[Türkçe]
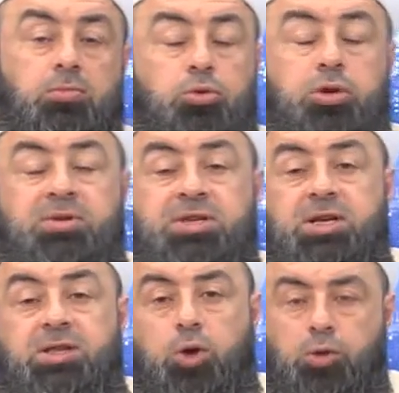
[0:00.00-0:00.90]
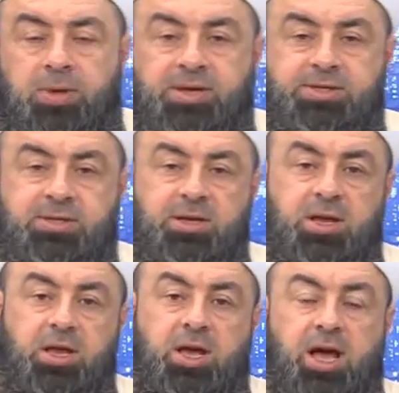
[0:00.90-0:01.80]
Bunda bir sıkıntı olmaz.
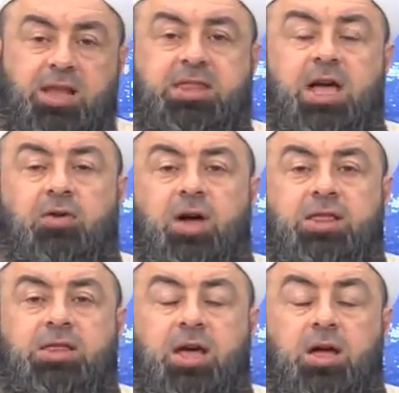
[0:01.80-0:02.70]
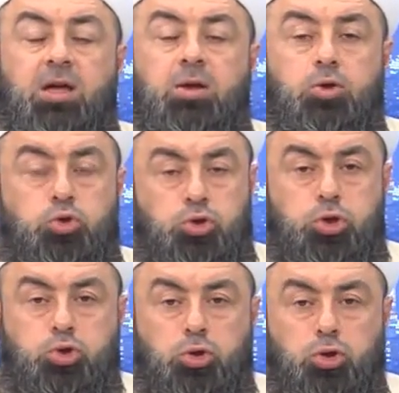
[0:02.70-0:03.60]
Hatta ve hatta
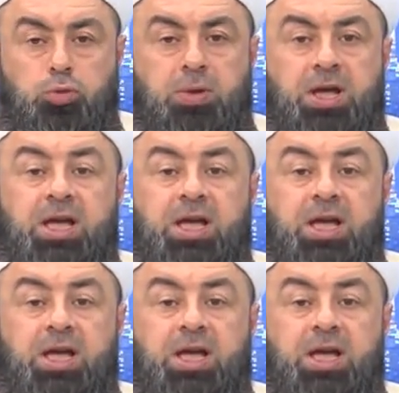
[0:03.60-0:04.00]
şöyle söylüyorum.